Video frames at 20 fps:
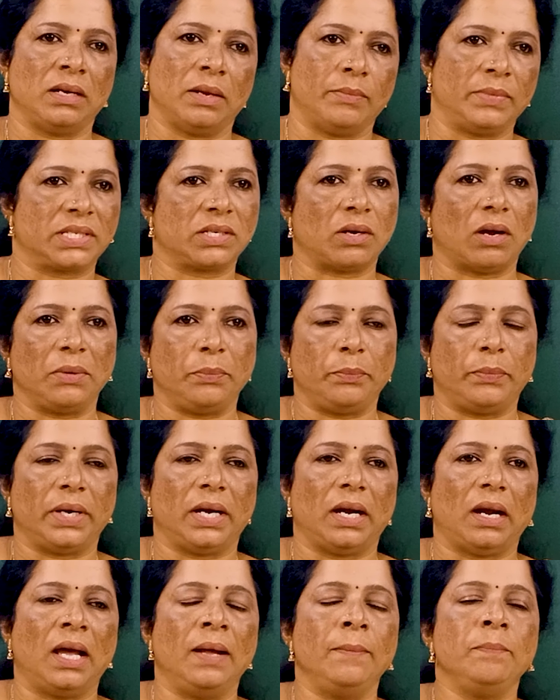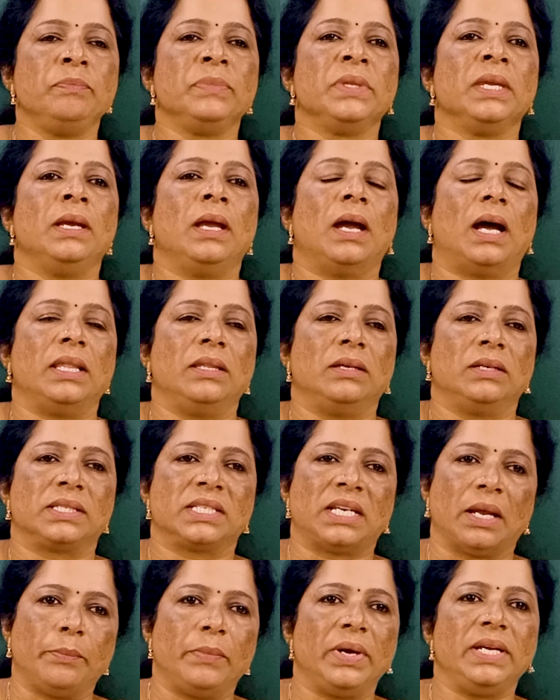நம்ம ஸ்டார்ட் பண்ணலாம் அதை
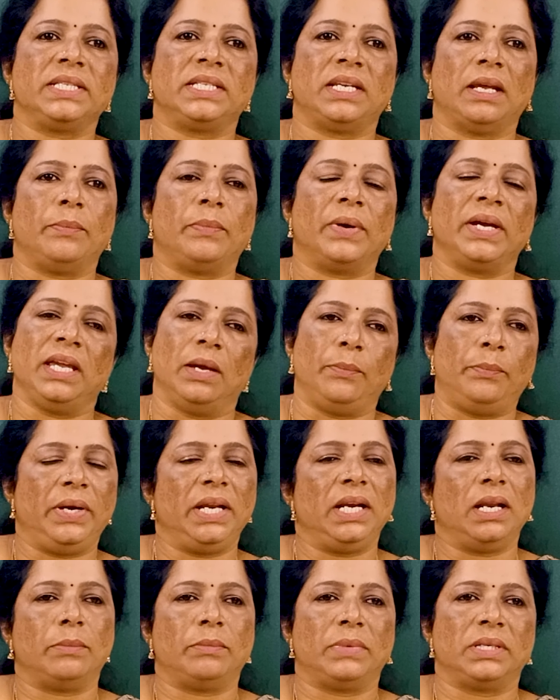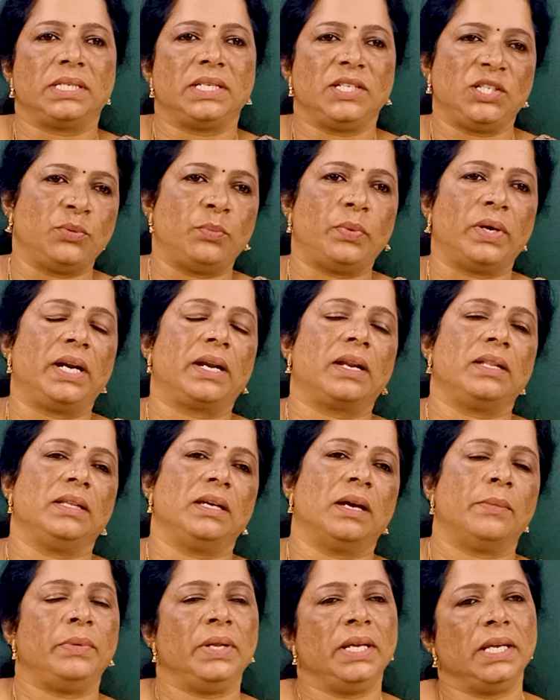ஸ்டெப் பை ஸ்டெப்பாக எப்படி நம்ம ஸ்டிச் பண்ணுறது
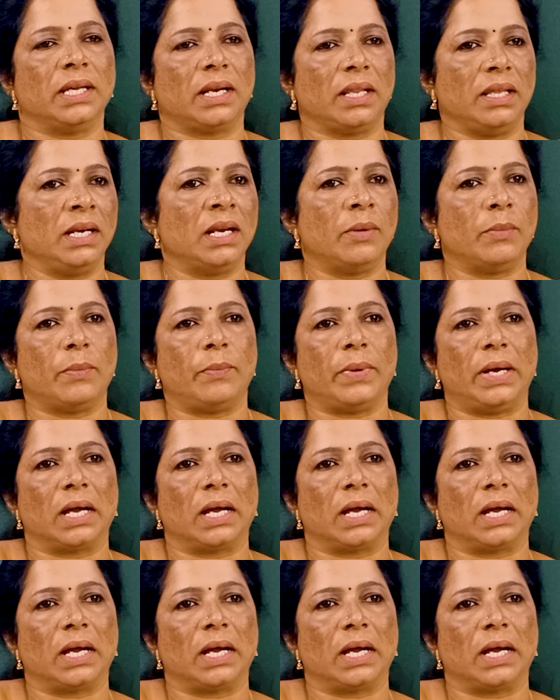அப்படிங்கிறதையும் நம்ம